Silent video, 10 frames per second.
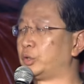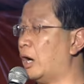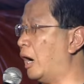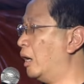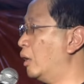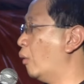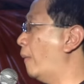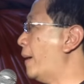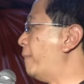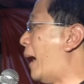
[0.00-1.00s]
说
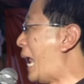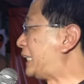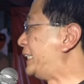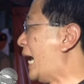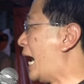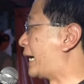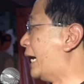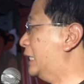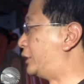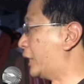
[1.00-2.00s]
我们马来西亚
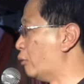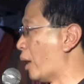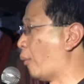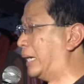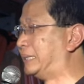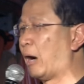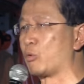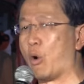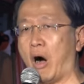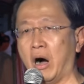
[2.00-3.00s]
可以成为回
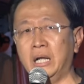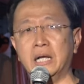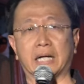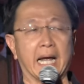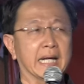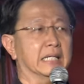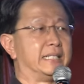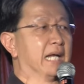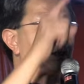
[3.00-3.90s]
教国，可以